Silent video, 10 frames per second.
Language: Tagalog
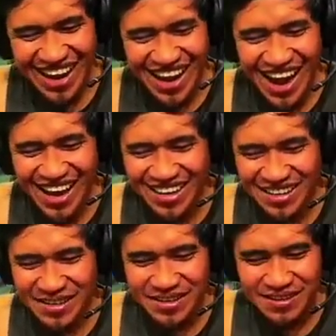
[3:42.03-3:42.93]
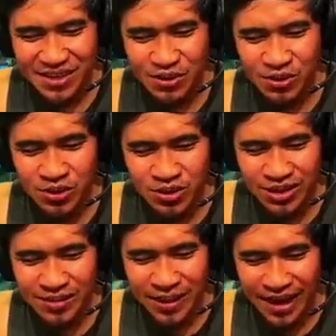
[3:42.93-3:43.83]
Pre, ha? Na nanonood
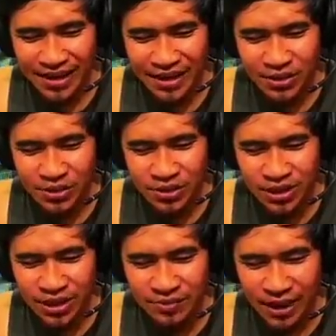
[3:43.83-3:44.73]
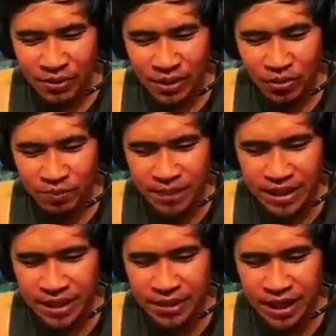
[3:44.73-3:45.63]
ka, diba? Nanonood ka, diba? Huwag mong
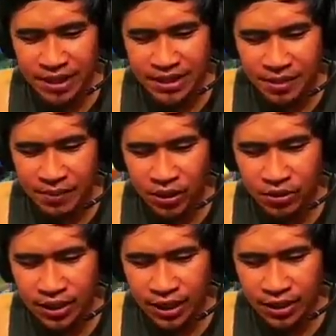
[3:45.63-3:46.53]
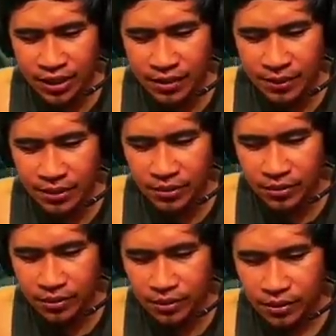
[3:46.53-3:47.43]
patayin mga kasama ko. Tangina naman,
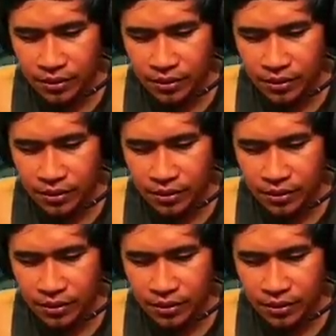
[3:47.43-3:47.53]
no? Oh.